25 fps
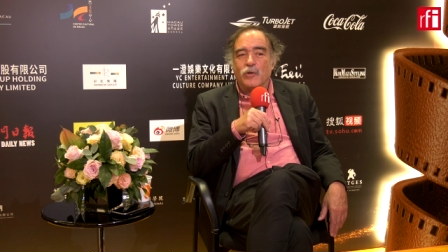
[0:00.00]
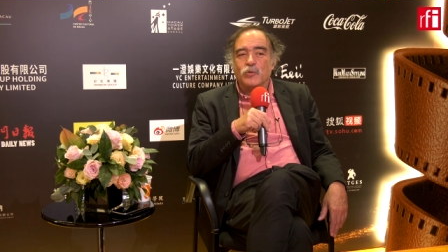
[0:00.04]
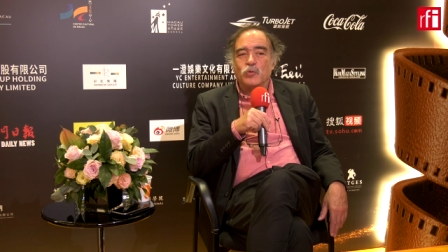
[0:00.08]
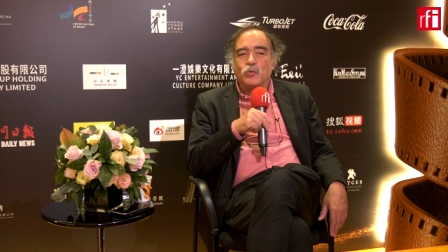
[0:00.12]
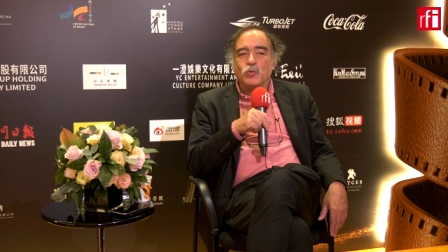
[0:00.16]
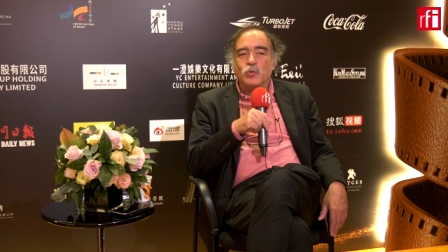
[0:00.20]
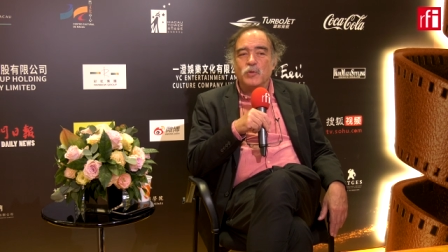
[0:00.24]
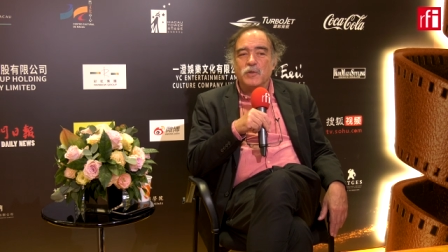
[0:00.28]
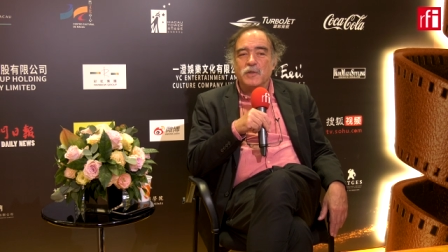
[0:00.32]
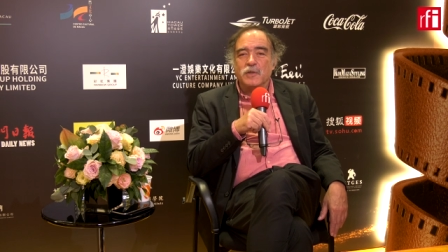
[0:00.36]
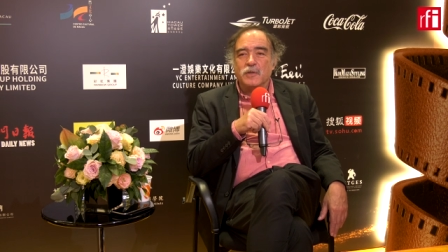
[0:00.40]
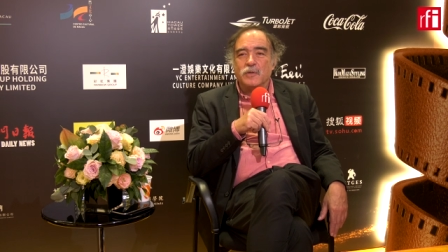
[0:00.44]

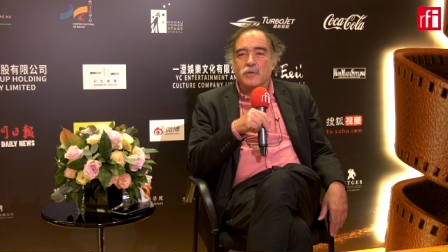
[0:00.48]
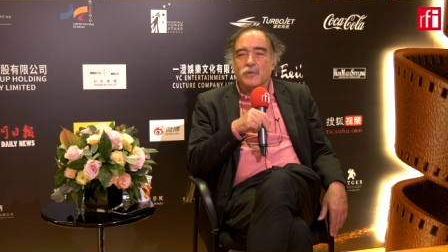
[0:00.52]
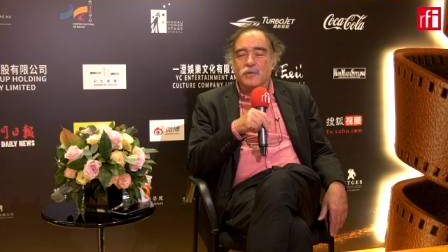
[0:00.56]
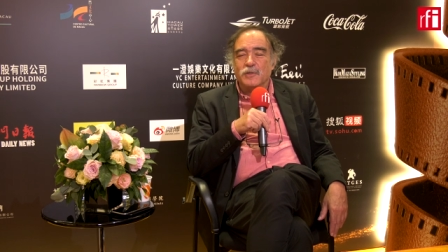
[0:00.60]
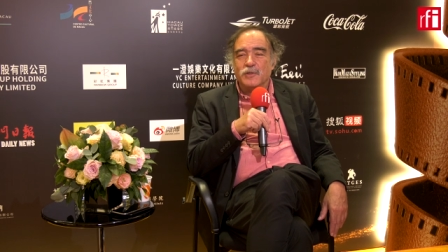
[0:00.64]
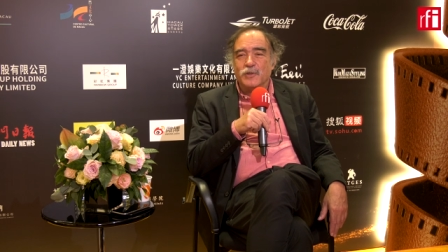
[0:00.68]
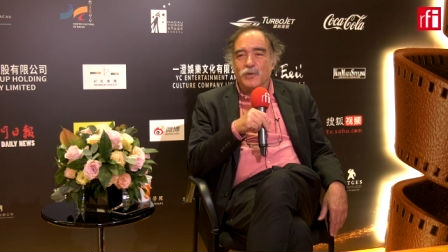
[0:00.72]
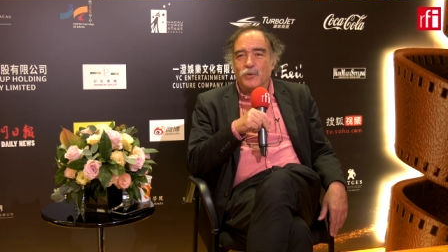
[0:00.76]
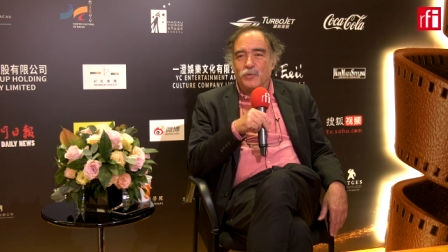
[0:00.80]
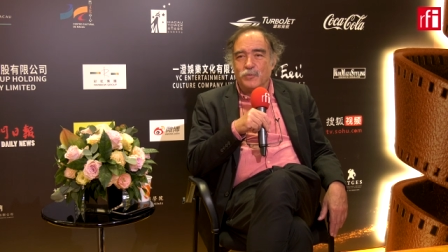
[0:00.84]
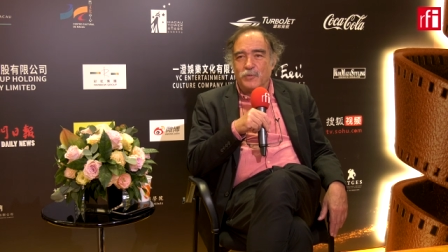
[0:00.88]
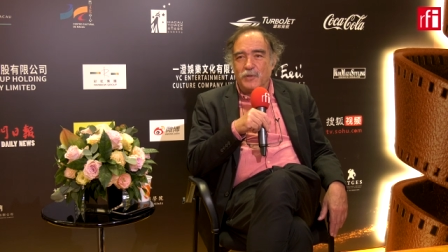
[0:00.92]
altura,
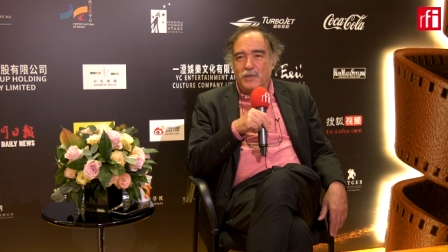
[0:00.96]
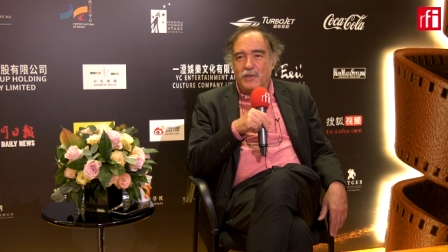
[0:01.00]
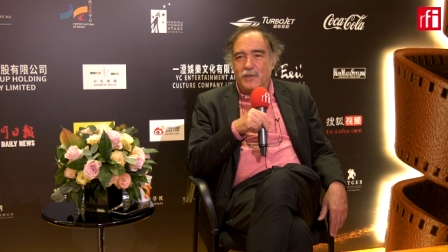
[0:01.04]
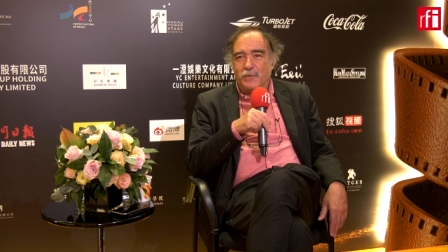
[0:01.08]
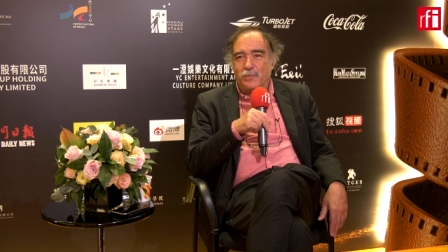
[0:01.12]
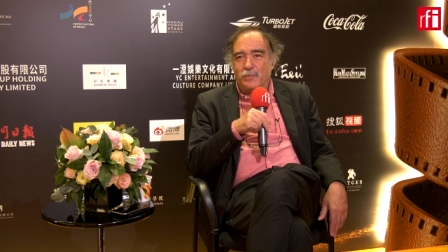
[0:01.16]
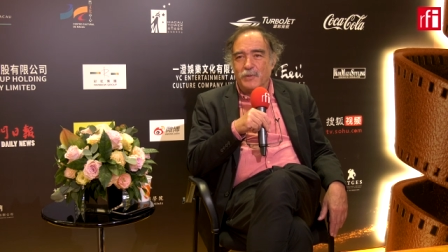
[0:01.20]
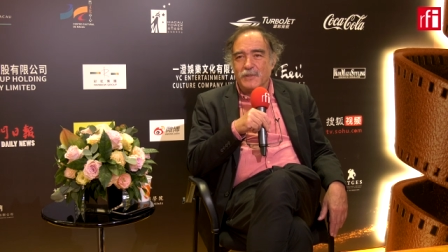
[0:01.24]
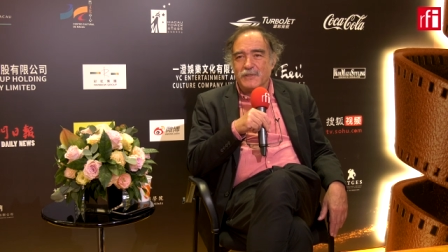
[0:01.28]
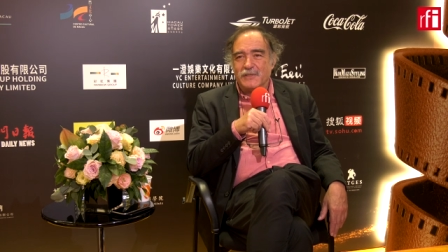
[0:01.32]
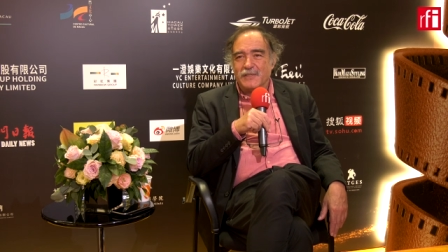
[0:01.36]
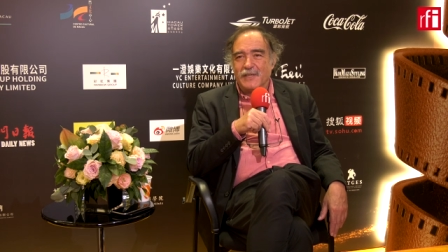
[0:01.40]
quando eu
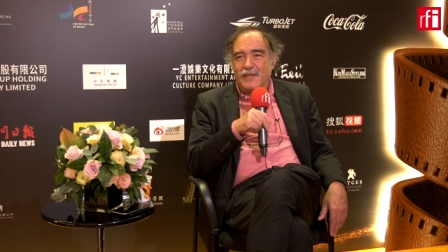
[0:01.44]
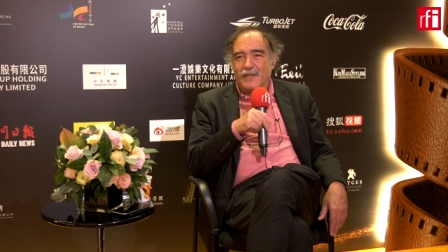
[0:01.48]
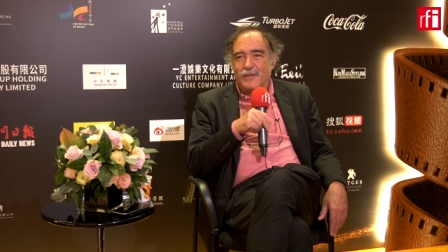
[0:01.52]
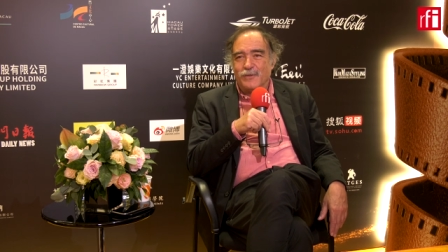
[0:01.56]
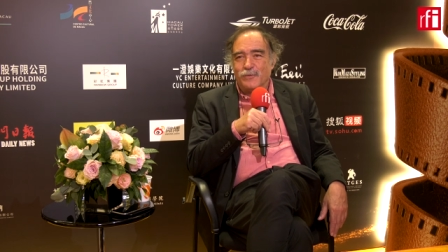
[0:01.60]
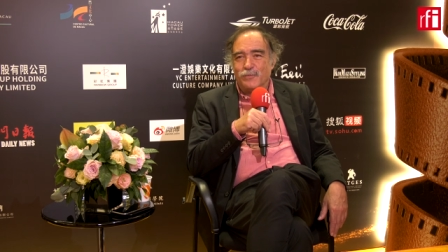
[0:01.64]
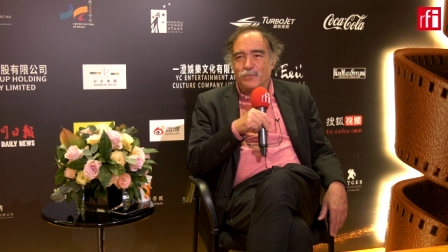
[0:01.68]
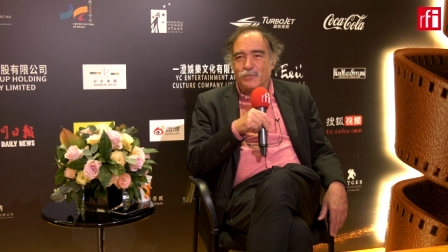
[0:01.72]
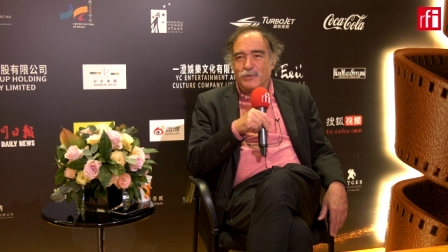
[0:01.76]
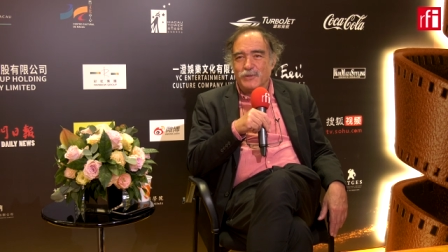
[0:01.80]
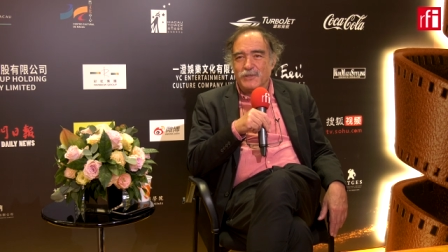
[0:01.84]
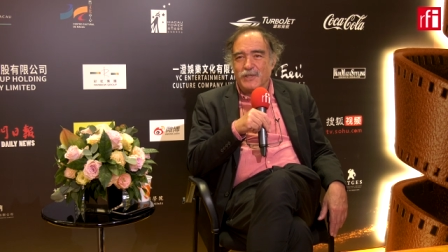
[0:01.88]
tinha
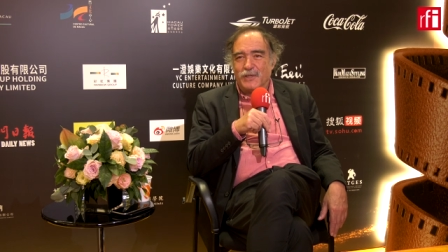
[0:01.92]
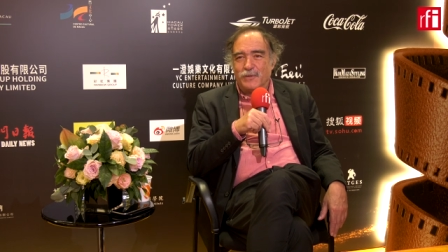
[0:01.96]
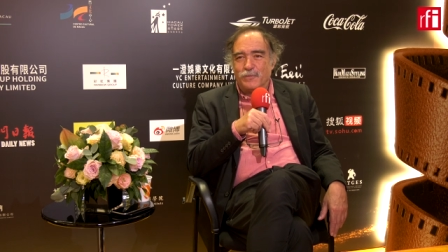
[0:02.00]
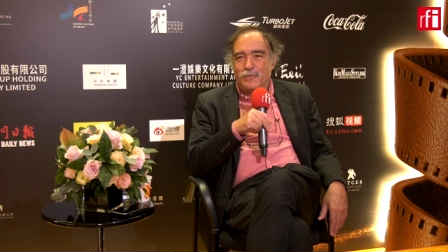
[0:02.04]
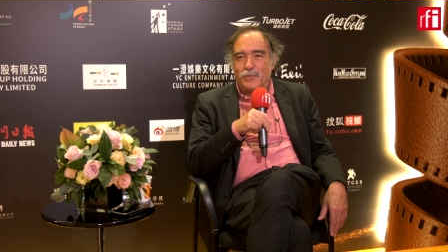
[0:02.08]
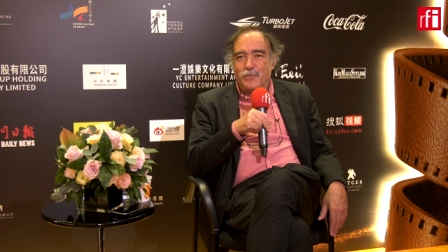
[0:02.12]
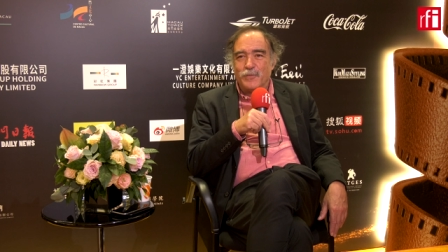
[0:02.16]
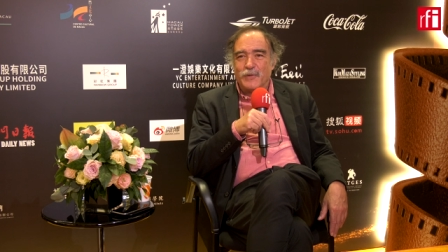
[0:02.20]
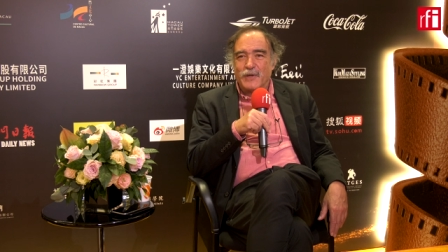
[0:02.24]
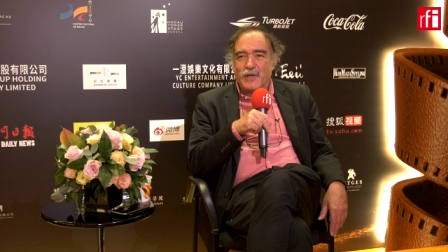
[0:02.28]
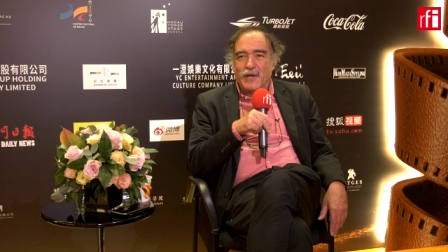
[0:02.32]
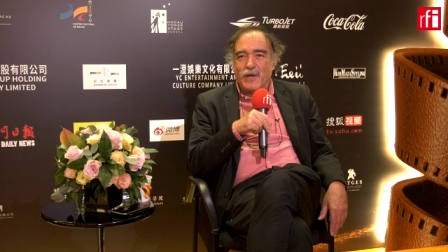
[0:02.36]
pensado num projeto
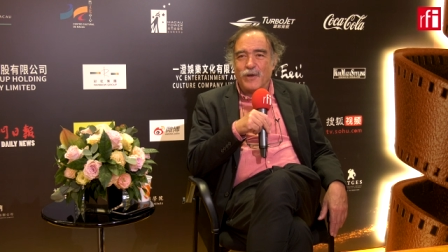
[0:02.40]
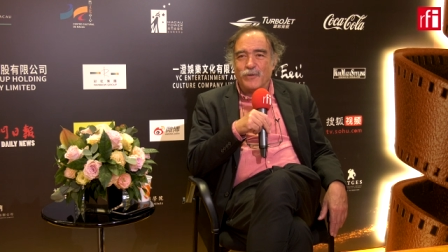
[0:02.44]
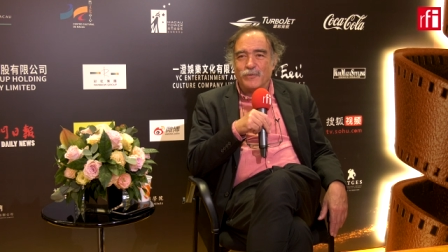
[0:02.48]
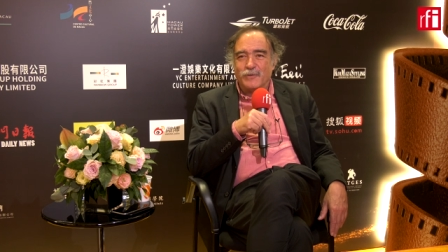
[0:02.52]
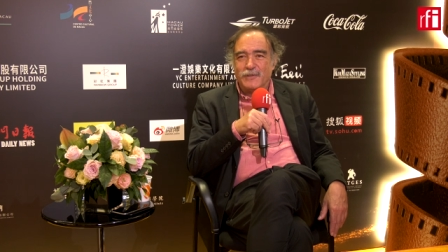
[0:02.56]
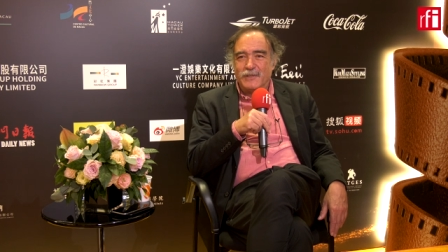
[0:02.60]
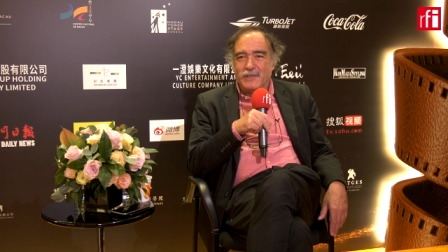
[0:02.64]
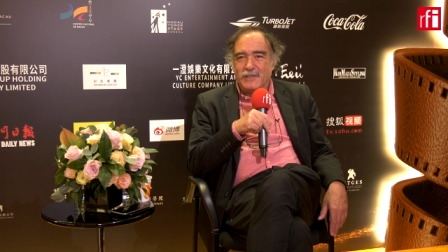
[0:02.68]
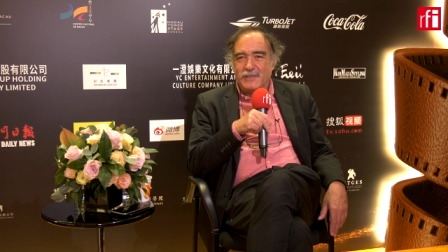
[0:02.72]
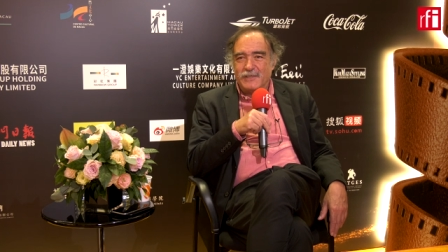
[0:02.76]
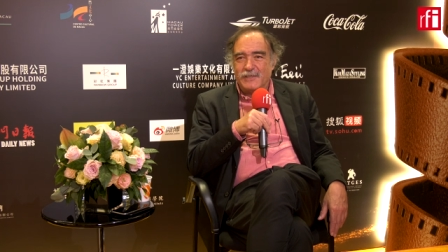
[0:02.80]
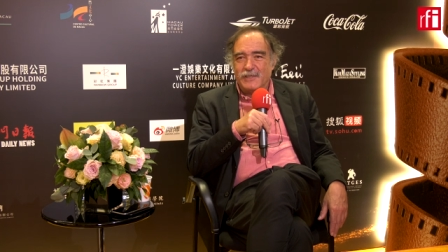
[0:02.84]
para Macau,
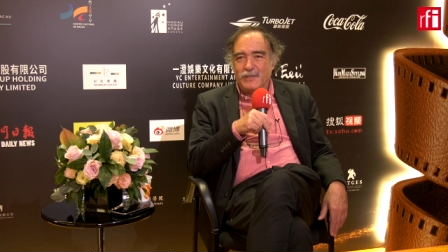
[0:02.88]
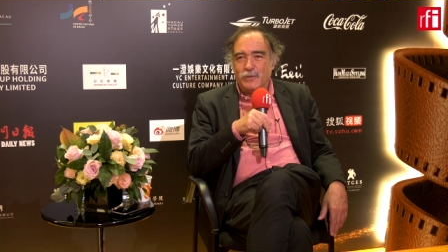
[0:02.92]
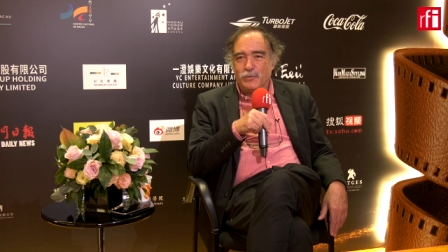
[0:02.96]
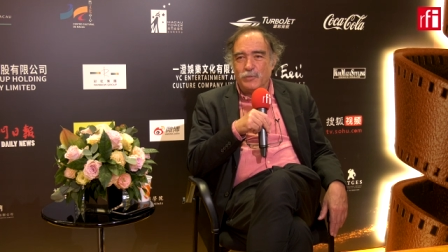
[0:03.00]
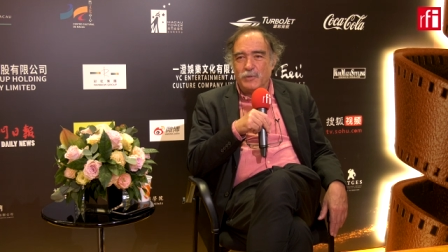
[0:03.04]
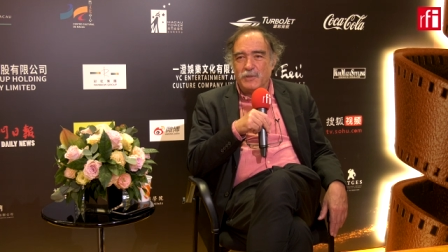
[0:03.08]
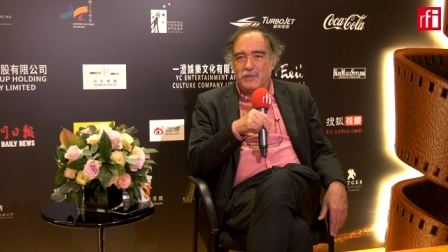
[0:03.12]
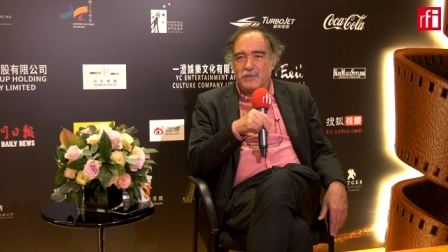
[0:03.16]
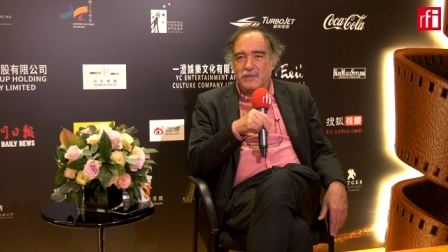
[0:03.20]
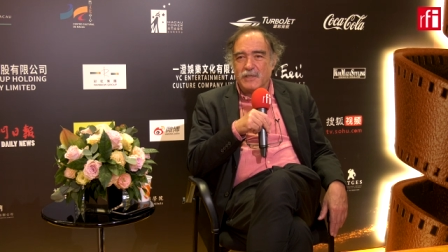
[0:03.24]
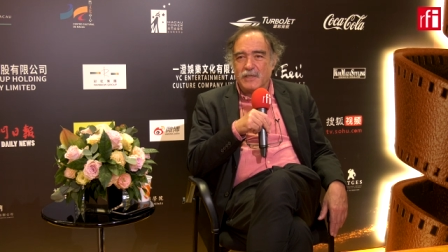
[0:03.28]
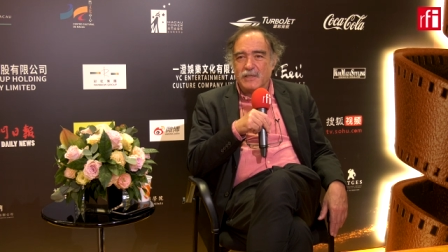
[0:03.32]
tinha
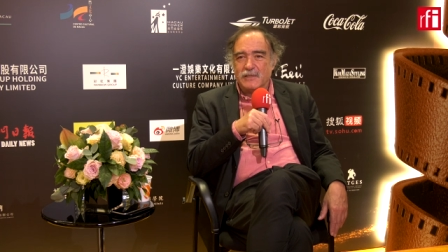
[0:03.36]
sido isso,